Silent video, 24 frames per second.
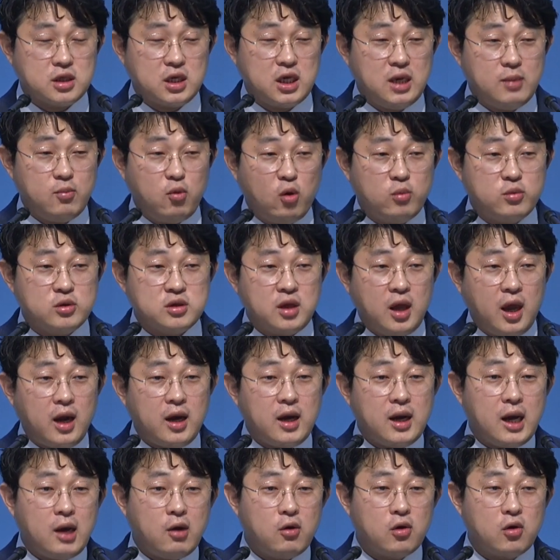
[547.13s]
이 몸은
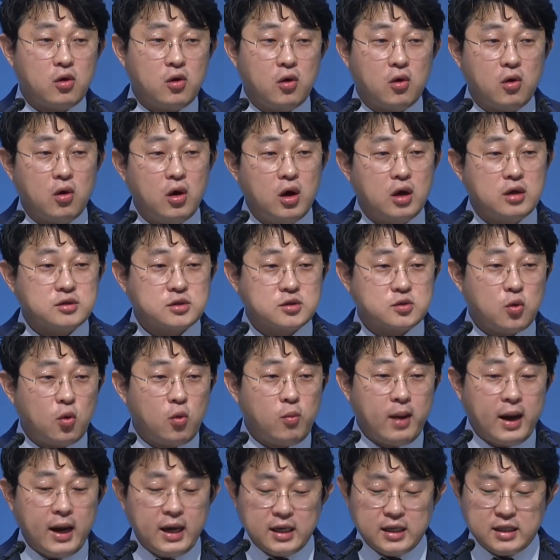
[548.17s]
헬라어로
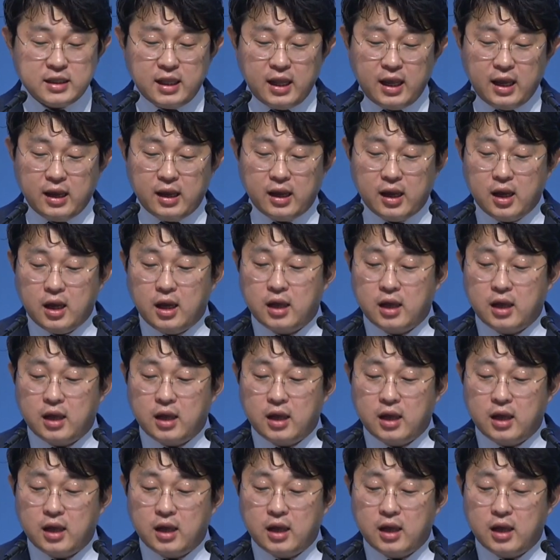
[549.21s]
소마인데